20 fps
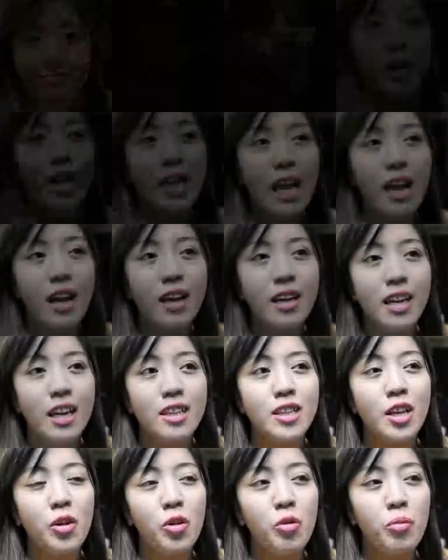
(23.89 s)
kailangan
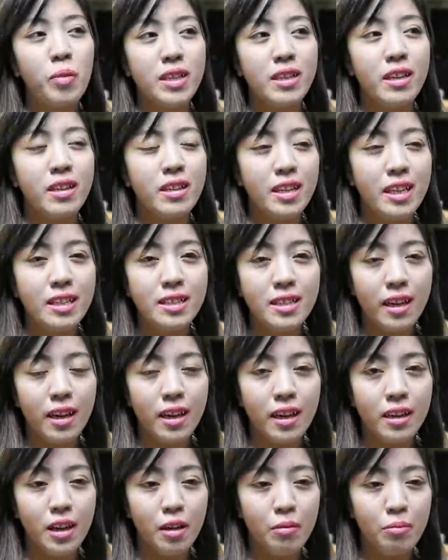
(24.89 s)
nating umaten
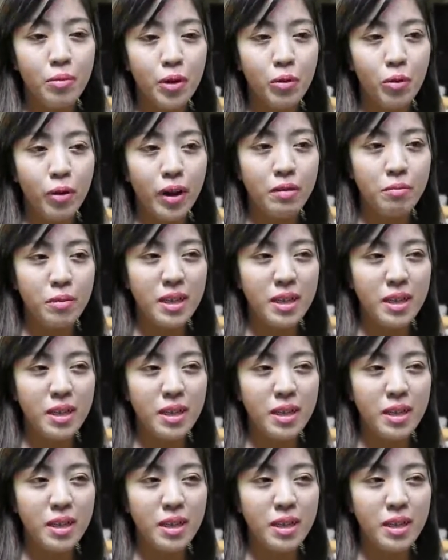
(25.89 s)
kasi number one,